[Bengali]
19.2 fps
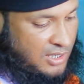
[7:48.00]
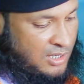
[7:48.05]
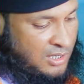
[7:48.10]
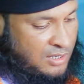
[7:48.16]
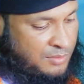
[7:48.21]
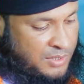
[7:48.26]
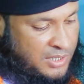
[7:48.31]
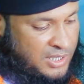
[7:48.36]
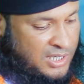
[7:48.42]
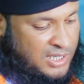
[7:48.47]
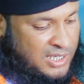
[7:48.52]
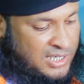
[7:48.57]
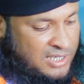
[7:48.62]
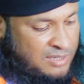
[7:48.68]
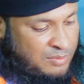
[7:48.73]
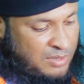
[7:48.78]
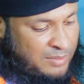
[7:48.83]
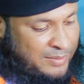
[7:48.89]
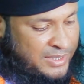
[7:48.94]
আমার
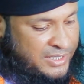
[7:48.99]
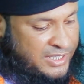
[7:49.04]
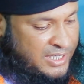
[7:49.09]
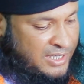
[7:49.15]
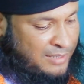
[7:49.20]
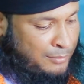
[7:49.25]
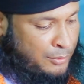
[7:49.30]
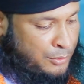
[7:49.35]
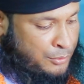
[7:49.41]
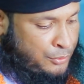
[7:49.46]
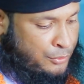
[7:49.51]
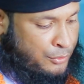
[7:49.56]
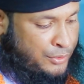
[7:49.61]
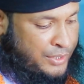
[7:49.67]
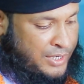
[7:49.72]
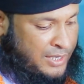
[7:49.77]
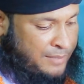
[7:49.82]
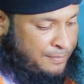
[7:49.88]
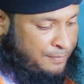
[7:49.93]
বাবাজিরা
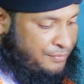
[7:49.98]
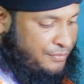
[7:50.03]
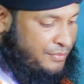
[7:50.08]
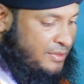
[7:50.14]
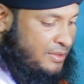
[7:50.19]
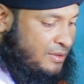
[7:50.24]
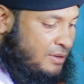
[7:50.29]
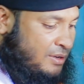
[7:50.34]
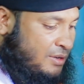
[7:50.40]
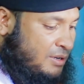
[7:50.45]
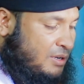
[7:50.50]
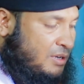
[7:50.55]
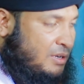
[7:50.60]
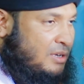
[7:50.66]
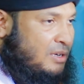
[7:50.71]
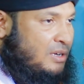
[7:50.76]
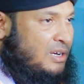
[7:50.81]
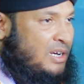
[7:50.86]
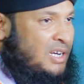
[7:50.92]
বন্ধুরা
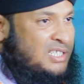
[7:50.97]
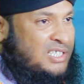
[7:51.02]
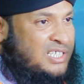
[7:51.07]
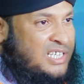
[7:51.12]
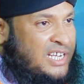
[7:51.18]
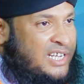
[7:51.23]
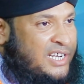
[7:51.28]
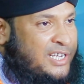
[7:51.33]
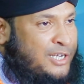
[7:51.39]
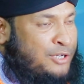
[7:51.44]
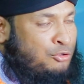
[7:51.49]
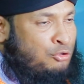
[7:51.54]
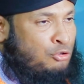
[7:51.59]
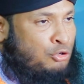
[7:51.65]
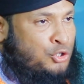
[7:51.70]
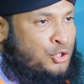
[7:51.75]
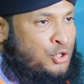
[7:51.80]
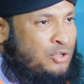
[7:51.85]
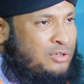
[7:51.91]
আজকের এই
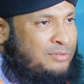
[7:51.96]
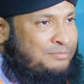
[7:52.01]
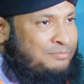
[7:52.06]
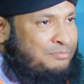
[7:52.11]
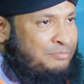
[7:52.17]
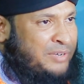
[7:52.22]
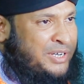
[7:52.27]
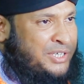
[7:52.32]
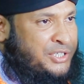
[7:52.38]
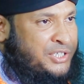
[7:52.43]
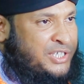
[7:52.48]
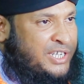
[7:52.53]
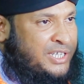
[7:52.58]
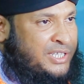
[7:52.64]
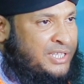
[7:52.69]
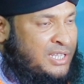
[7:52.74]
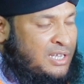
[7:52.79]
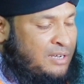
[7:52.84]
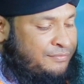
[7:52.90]
দশম
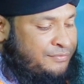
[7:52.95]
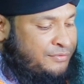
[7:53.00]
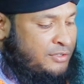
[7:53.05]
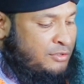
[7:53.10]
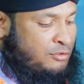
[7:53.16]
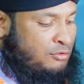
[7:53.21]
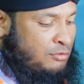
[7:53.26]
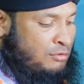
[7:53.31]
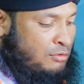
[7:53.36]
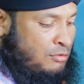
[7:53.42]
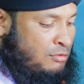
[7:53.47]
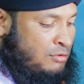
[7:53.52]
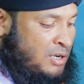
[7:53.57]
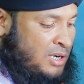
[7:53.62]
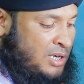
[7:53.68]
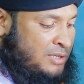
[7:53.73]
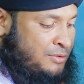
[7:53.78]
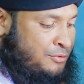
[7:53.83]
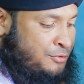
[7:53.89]
বার্ষিক তাফসিরুল
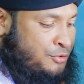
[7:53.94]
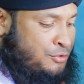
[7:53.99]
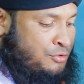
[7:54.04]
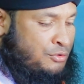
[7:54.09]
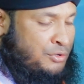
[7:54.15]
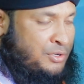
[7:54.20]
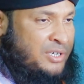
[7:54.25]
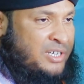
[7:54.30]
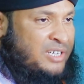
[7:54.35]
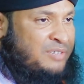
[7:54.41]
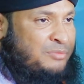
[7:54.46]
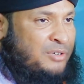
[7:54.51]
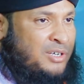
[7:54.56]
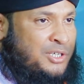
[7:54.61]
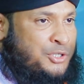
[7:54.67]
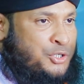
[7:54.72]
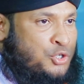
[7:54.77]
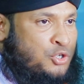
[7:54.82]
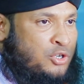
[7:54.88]
কোরআন সন্নে
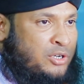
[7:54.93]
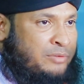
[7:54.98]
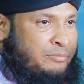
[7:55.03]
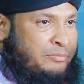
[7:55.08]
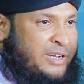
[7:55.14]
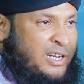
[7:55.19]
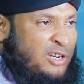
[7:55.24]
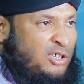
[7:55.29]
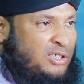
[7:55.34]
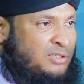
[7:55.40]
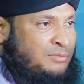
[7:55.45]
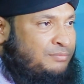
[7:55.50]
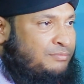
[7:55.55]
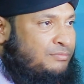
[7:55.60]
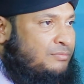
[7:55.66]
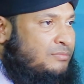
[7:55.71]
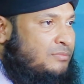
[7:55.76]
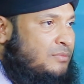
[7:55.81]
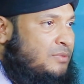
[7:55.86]
মহাসম্মেলন
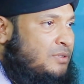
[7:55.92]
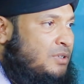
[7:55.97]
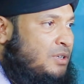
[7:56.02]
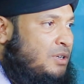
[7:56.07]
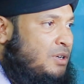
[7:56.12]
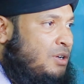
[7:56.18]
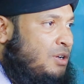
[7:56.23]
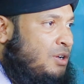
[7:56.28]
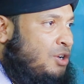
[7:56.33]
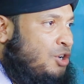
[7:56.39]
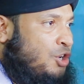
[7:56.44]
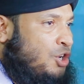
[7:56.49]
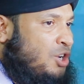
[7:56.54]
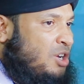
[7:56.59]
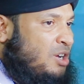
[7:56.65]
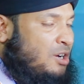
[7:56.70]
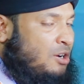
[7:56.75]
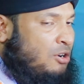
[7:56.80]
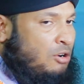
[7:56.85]

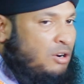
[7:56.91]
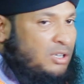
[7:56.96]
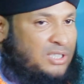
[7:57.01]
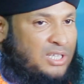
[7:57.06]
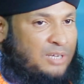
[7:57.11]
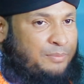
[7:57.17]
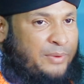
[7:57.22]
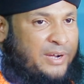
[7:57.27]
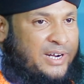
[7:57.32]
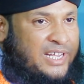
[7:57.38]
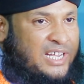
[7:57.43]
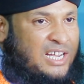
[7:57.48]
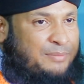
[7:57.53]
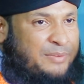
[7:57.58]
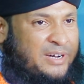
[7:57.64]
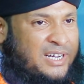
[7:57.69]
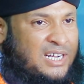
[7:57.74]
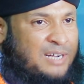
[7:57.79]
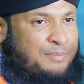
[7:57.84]
হতে পারে
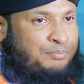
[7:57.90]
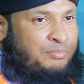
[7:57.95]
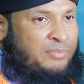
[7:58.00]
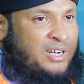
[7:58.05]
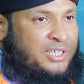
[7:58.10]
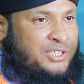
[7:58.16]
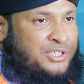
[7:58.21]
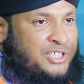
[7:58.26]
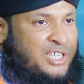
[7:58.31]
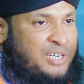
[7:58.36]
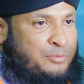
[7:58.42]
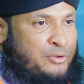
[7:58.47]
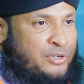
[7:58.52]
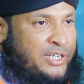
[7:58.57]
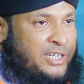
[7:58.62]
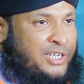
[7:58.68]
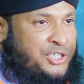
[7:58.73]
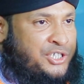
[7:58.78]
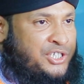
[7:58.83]
আমার আপনার
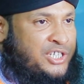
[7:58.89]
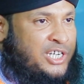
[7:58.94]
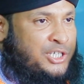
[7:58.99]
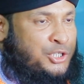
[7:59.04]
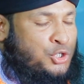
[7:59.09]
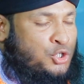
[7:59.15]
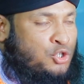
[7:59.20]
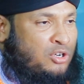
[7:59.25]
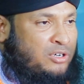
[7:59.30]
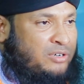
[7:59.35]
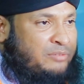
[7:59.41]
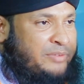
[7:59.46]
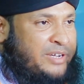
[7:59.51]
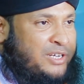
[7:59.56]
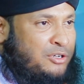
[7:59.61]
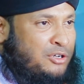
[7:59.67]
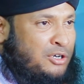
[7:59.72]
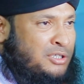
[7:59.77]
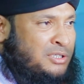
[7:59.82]
জীবনের শেষ
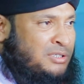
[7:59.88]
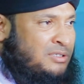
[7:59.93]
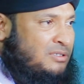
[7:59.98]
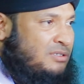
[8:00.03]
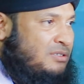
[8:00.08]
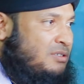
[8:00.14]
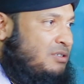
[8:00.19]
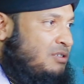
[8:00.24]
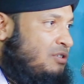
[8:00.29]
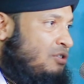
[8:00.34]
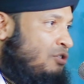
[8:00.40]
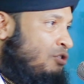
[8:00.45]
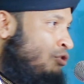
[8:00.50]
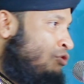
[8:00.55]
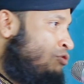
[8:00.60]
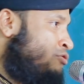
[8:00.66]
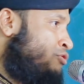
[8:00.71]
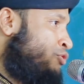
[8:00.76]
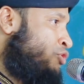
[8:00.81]
সম্মেলন
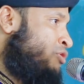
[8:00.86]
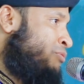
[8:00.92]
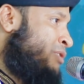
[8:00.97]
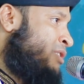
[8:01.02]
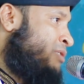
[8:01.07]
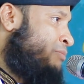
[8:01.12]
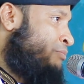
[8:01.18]
ও যুবক